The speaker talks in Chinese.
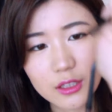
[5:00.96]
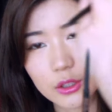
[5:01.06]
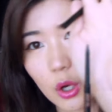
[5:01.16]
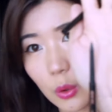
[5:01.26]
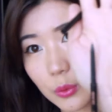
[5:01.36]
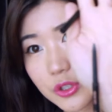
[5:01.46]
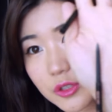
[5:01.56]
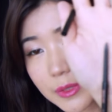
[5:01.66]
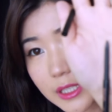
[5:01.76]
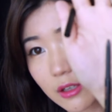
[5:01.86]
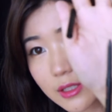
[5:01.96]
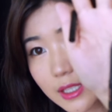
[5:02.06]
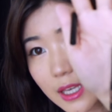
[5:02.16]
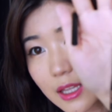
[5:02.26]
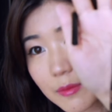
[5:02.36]
个头是比较
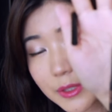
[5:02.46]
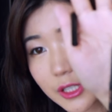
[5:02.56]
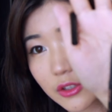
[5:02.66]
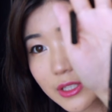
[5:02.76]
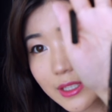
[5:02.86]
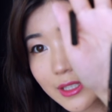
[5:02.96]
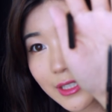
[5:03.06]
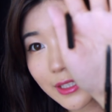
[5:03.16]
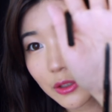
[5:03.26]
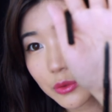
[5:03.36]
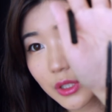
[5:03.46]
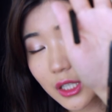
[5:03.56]
尖、比较细的，所